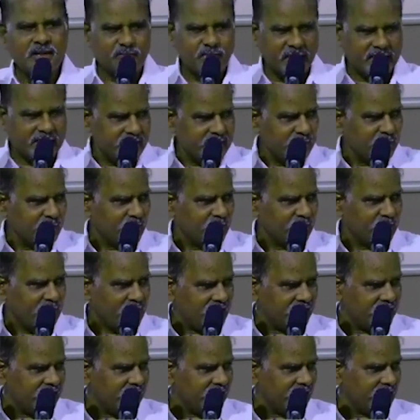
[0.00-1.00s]
பதினோரு
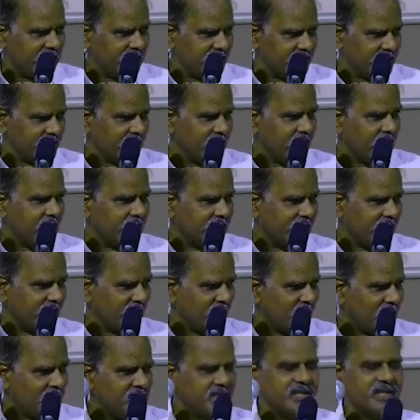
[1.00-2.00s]
ஆண்டுகள் இந்த
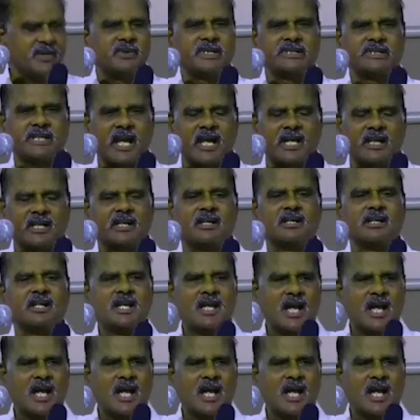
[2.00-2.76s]
நாட்டில் வாழ்ந்துவிட்டால்